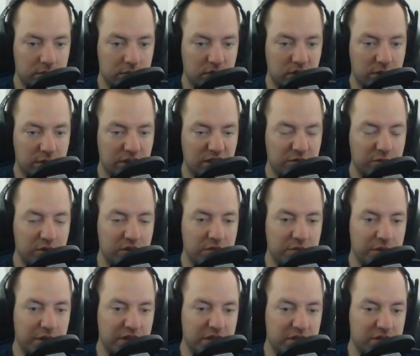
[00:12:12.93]
Aber erstmal die
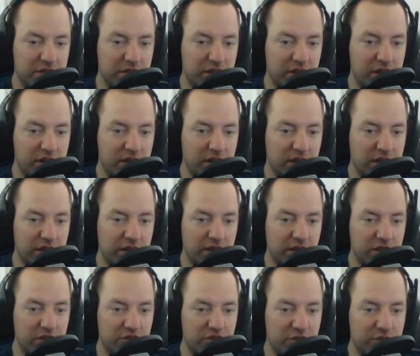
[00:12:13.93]
beiden hintereinander
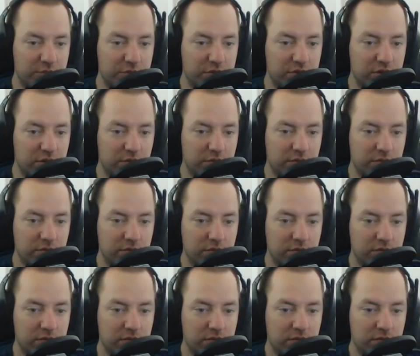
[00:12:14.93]
reingerangiert bekommen.
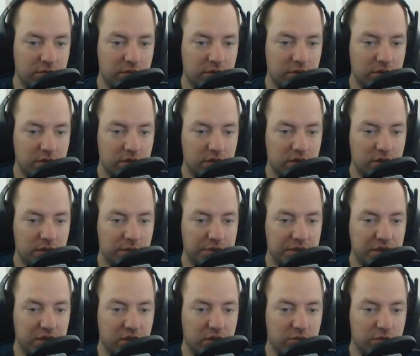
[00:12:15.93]
Da habe ich
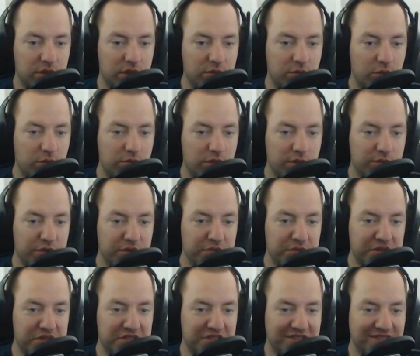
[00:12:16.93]
gerade noch meine Probleme
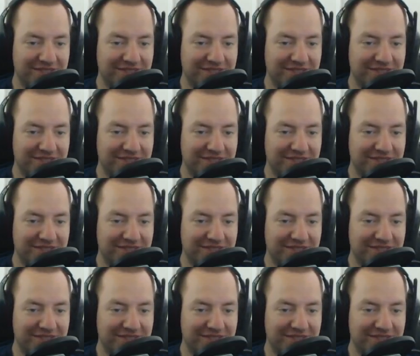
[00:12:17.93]
mit.